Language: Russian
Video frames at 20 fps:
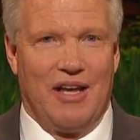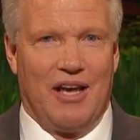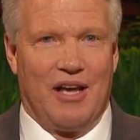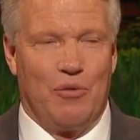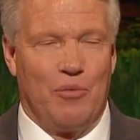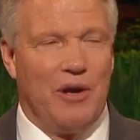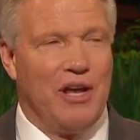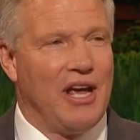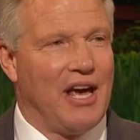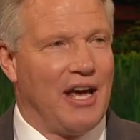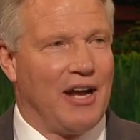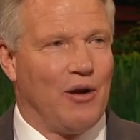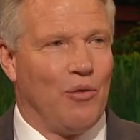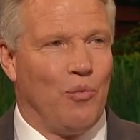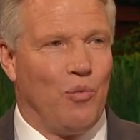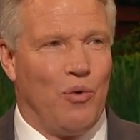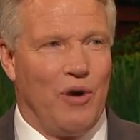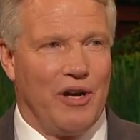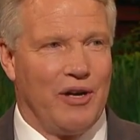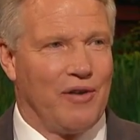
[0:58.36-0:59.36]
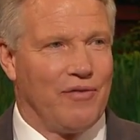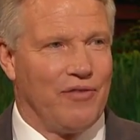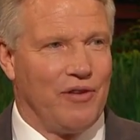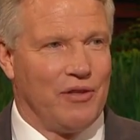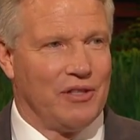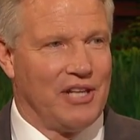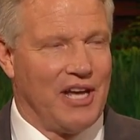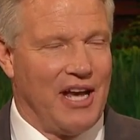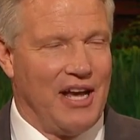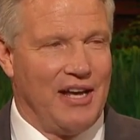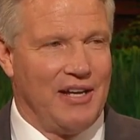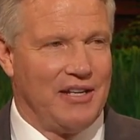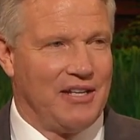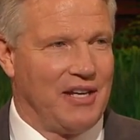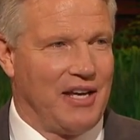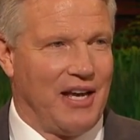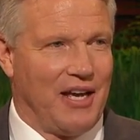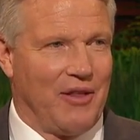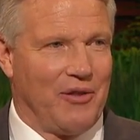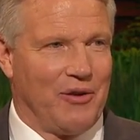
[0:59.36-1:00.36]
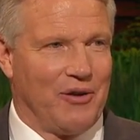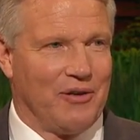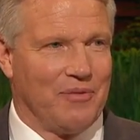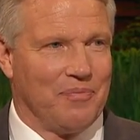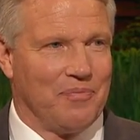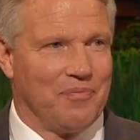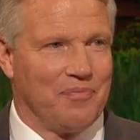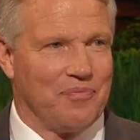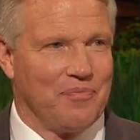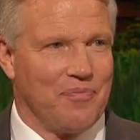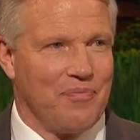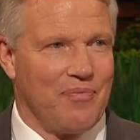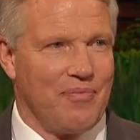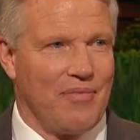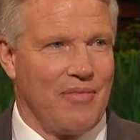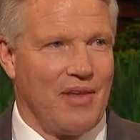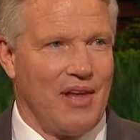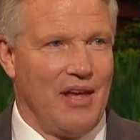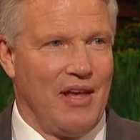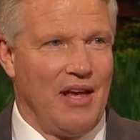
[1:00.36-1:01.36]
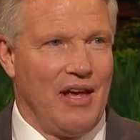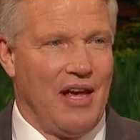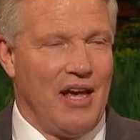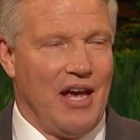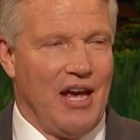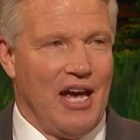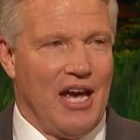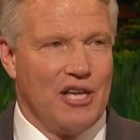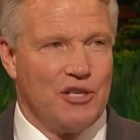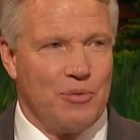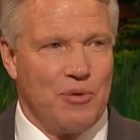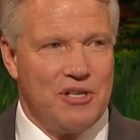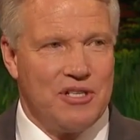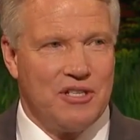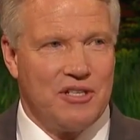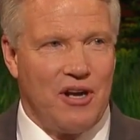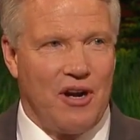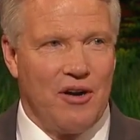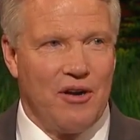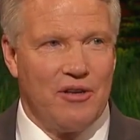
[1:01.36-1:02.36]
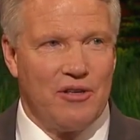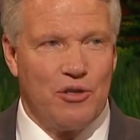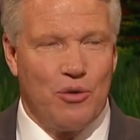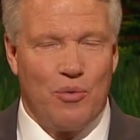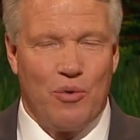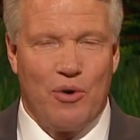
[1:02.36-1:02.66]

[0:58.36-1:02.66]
В конце концов зашло солнце, и мы прекрасно провели день.